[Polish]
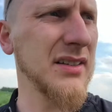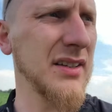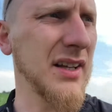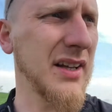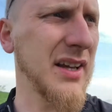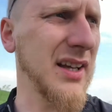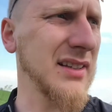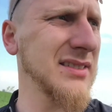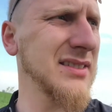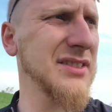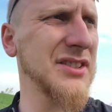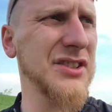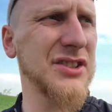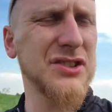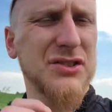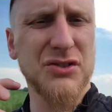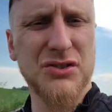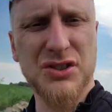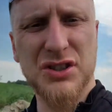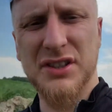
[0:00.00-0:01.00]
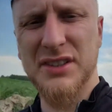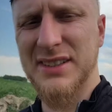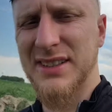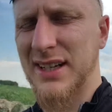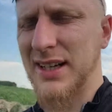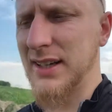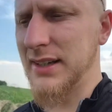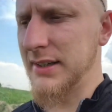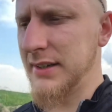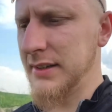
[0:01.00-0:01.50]
jak jadę gdzieś troszkę
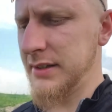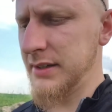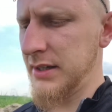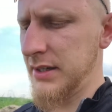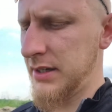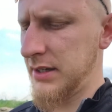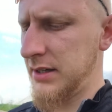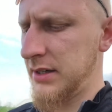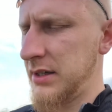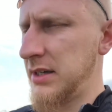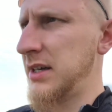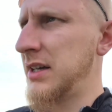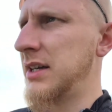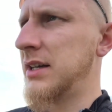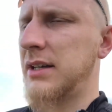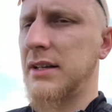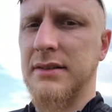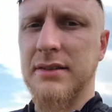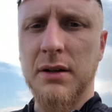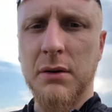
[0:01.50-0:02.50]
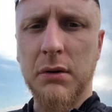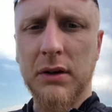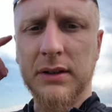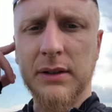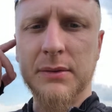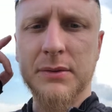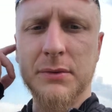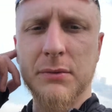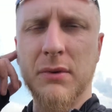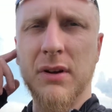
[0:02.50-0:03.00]
dalej,
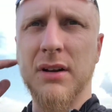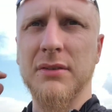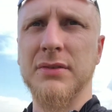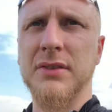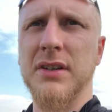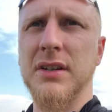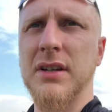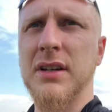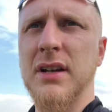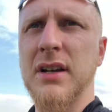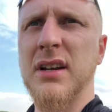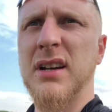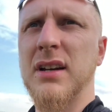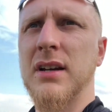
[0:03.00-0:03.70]
zakładam słuchawki